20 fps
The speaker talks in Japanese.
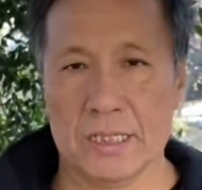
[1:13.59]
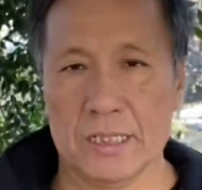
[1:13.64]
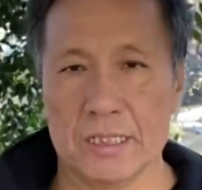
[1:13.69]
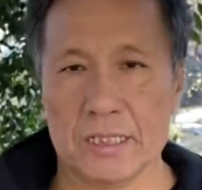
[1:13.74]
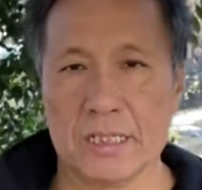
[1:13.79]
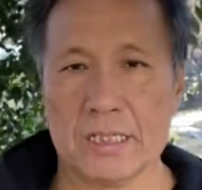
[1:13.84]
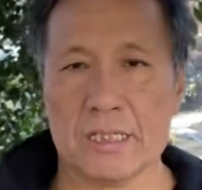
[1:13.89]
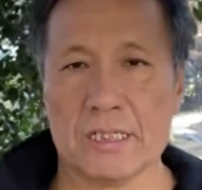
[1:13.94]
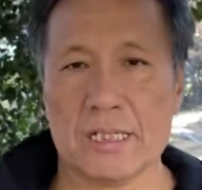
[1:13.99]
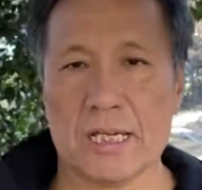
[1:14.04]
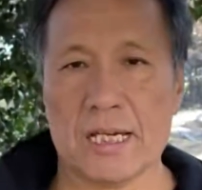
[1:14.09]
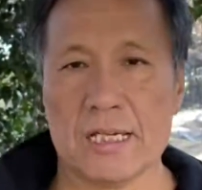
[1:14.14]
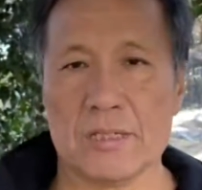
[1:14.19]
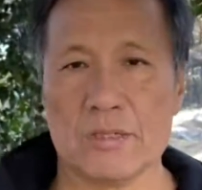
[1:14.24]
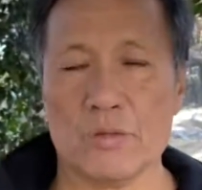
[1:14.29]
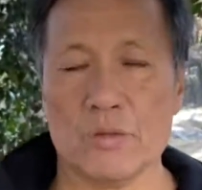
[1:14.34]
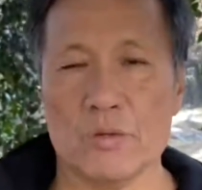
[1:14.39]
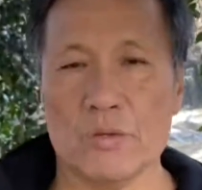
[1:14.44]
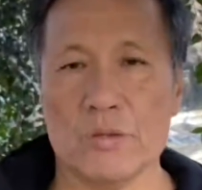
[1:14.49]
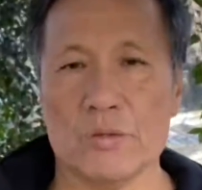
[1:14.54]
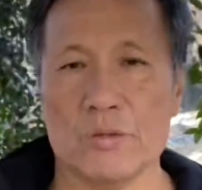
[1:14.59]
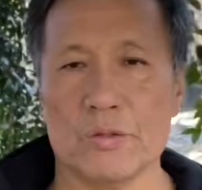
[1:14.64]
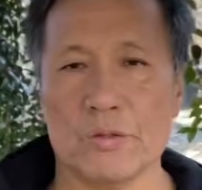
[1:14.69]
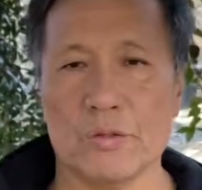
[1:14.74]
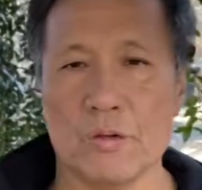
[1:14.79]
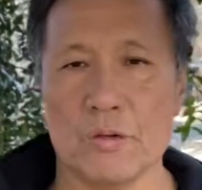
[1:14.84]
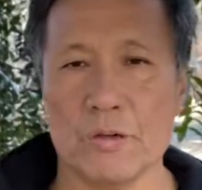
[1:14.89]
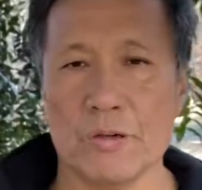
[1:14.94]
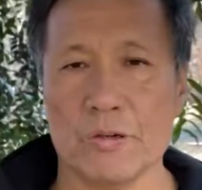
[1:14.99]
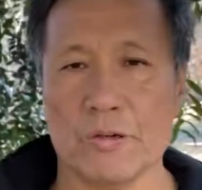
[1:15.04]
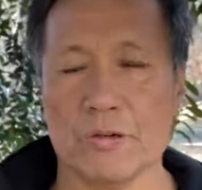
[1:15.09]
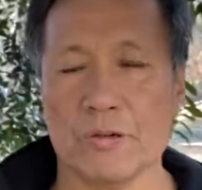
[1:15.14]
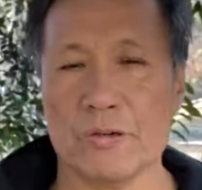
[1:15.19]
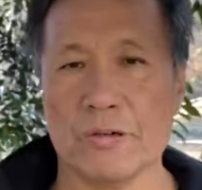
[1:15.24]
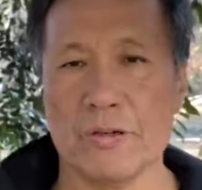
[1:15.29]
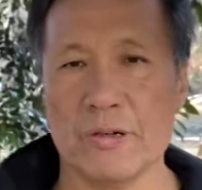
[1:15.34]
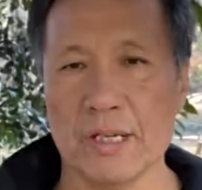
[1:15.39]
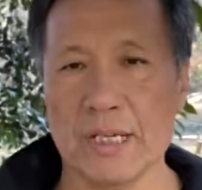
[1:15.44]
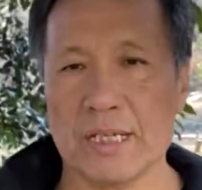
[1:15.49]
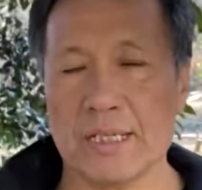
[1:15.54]
実際そういうの能力
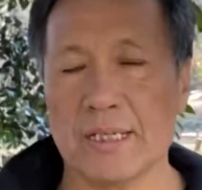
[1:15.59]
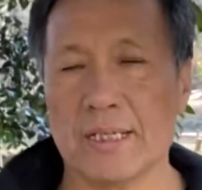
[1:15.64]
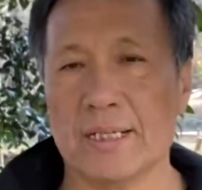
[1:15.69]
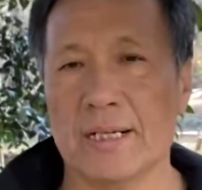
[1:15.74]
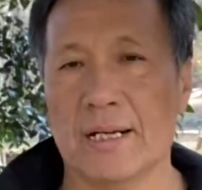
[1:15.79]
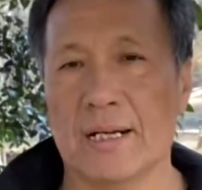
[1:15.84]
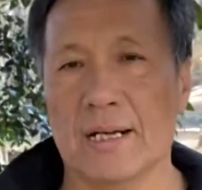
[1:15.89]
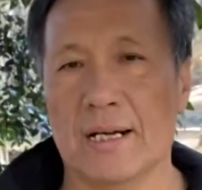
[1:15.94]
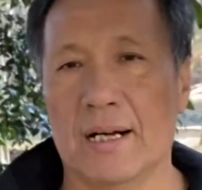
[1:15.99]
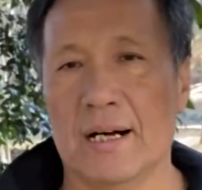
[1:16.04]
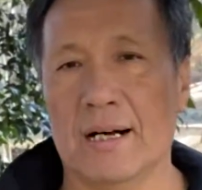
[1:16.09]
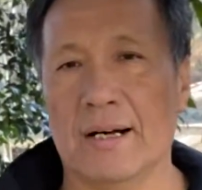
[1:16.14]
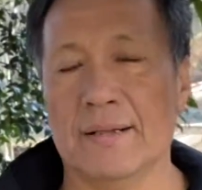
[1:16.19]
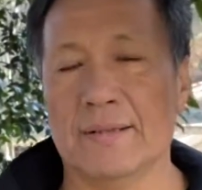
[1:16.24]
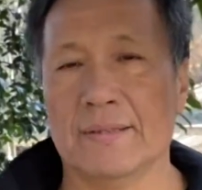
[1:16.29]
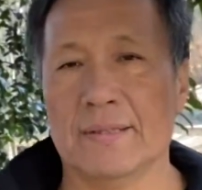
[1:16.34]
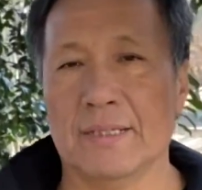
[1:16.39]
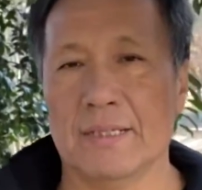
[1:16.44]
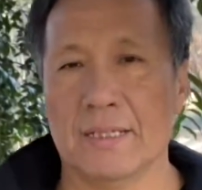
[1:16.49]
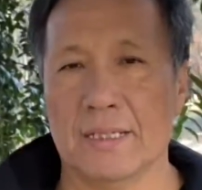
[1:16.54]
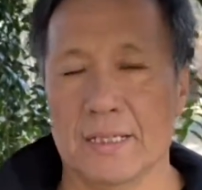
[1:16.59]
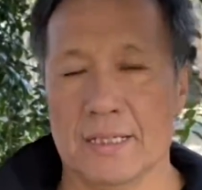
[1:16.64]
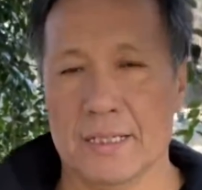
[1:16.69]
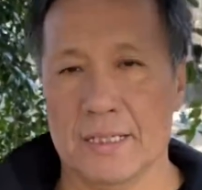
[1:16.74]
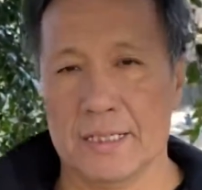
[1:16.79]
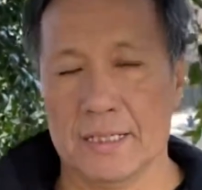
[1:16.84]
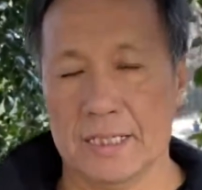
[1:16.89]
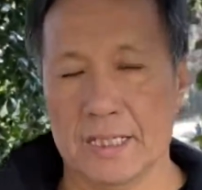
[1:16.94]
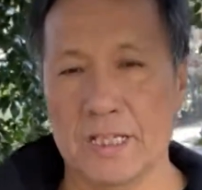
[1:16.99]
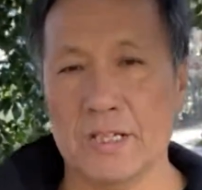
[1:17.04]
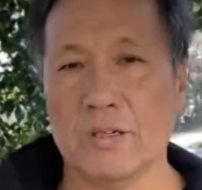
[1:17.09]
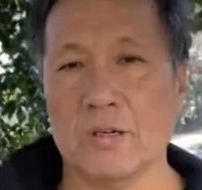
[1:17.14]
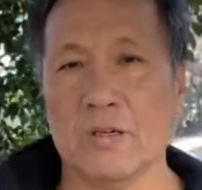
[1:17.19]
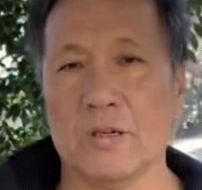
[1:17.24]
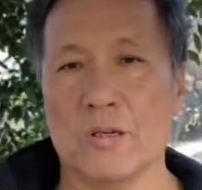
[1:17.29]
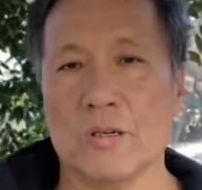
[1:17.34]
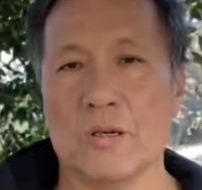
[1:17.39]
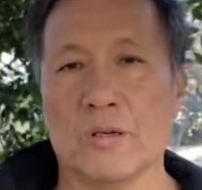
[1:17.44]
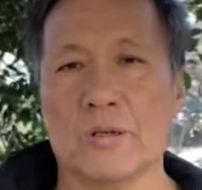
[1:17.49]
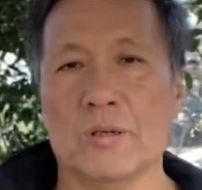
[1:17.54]
より、あいろ
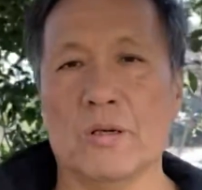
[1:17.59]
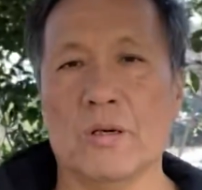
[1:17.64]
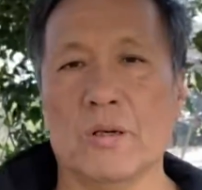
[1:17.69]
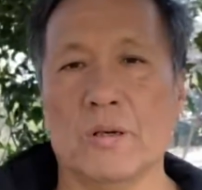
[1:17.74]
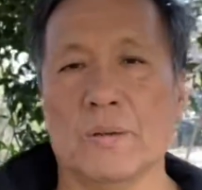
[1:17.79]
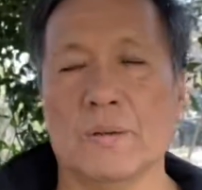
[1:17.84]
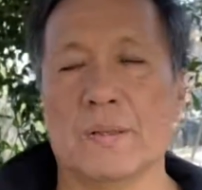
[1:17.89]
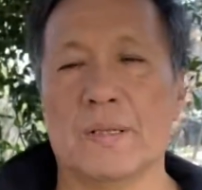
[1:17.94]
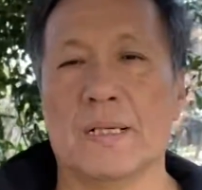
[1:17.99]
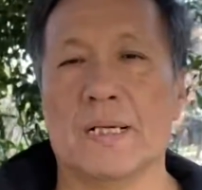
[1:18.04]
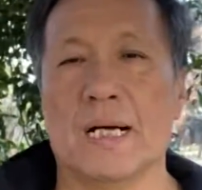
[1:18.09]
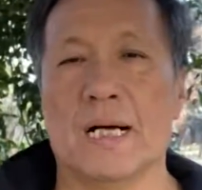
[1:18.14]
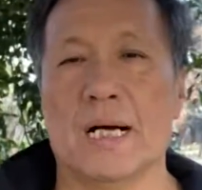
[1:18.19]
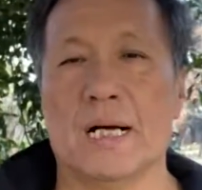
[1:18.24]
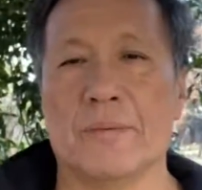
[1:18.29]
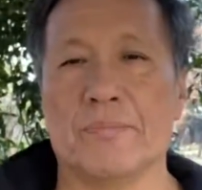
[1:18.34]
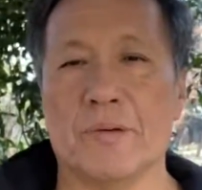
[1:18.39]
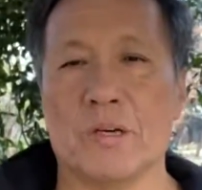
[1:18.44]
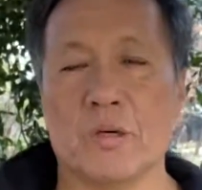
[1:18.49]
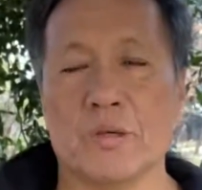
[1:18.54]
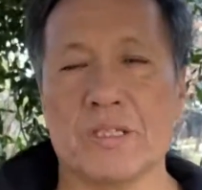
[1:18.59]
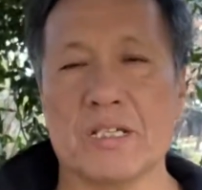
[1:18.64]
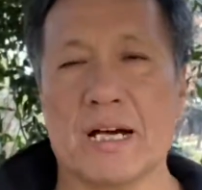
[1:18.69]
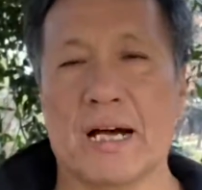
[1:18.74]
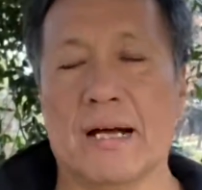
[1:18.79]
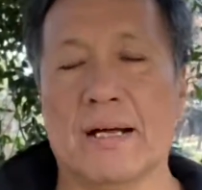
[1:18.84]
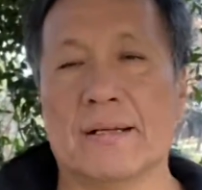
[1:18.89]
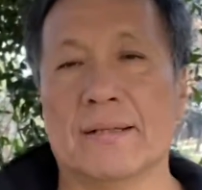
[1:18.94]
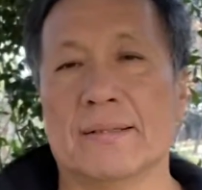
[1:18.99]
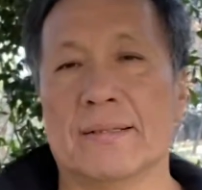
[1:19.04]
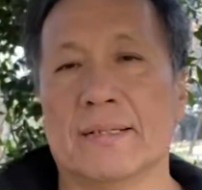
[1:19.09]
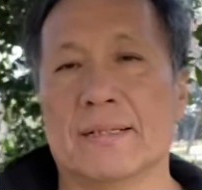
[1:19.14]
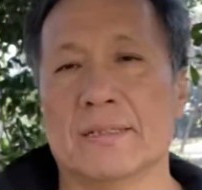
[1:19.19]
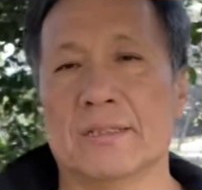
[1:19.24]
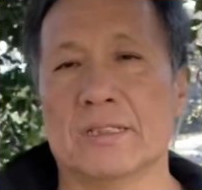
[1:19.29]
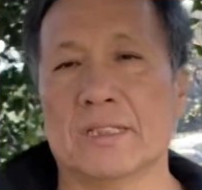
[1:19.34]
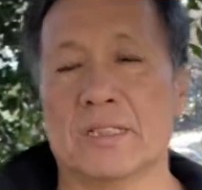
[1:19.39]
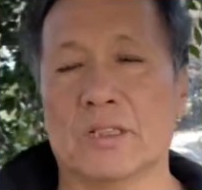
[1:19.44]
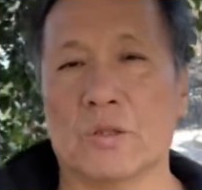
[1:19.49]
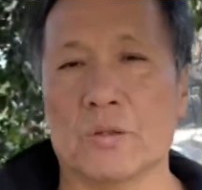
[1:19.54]
いろの病者
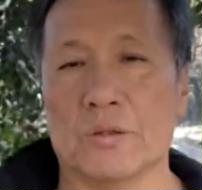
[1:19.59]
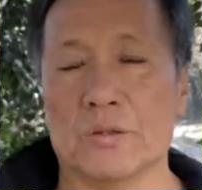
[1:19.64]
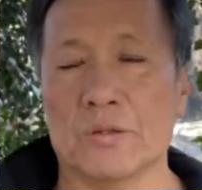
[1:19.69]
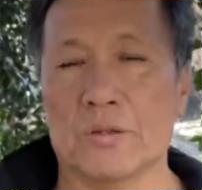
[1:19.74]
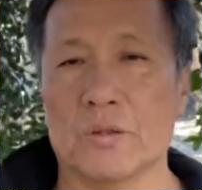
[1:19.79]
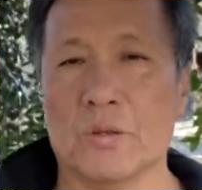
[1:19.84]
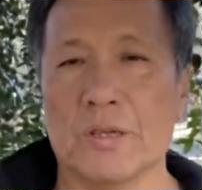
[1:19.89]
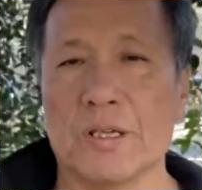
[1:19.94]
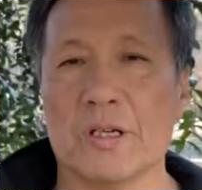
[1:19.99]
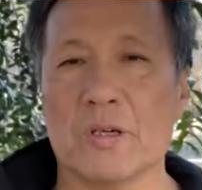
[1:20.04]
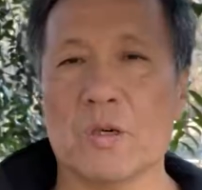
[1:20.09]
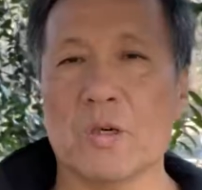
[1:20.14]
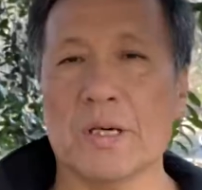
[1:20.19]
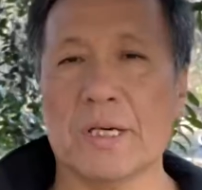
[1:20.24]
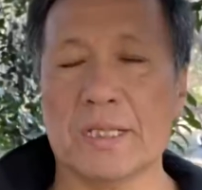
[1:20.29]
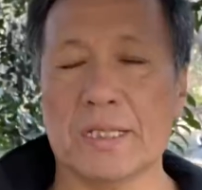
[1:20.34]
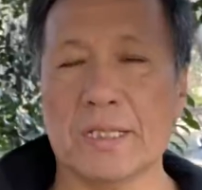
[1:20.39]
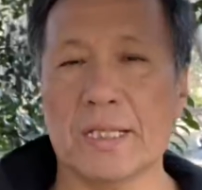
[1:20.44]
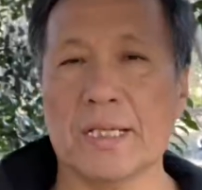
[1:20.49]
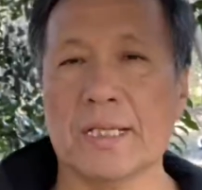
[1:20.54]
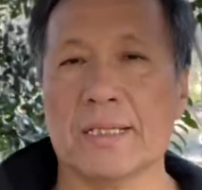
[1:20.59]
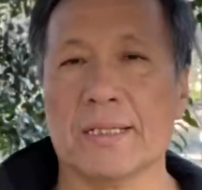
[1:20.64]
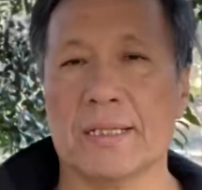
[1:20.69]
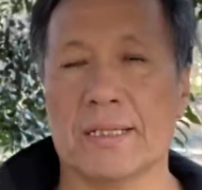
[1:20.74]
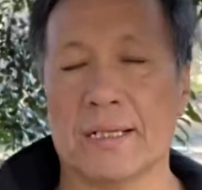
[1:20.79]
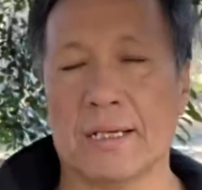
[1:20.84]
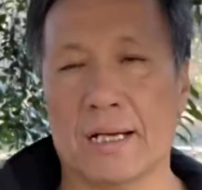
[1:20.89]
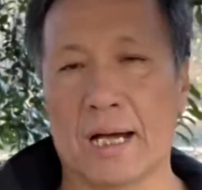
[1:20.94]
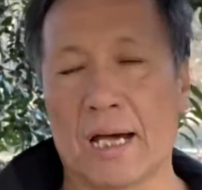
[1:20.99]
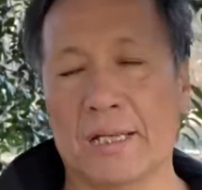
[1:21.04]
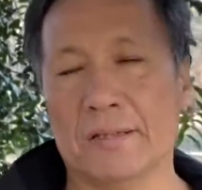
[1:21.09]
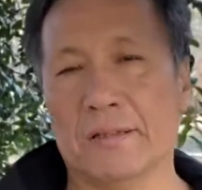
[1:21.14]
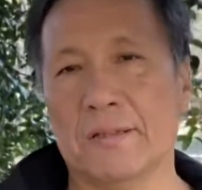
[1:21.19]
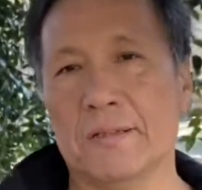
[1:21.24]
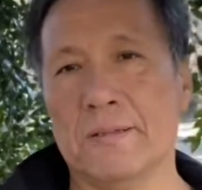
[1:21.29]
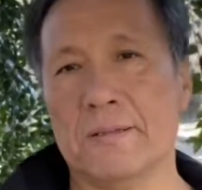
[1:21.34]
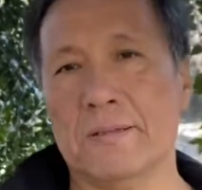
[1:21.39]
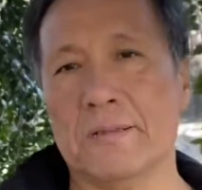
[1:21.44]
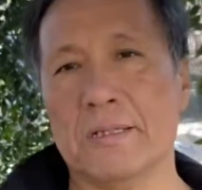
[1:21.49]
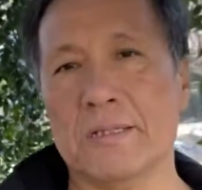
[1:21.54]
乗り越えて勝
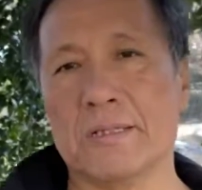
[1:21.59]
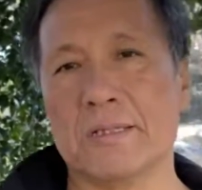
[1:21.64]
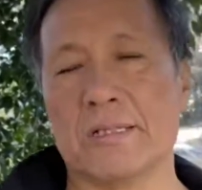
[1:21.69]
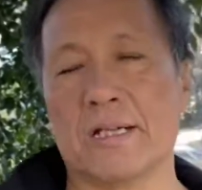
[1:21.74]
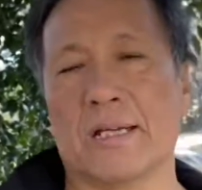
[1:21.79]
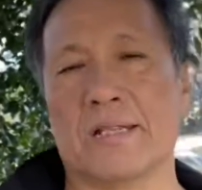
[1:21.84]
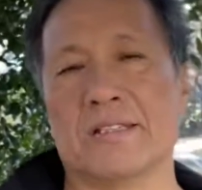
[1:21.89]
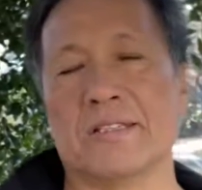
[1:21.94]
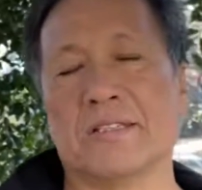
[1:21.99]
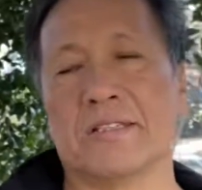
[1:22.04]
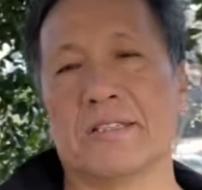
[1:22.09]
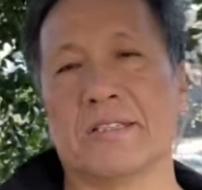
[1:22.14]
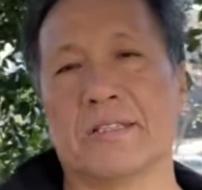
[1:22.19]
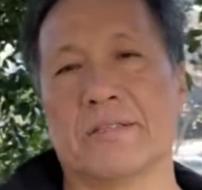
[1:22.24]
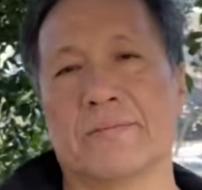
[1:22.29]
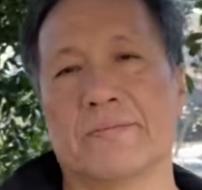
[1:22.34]
手ですからです。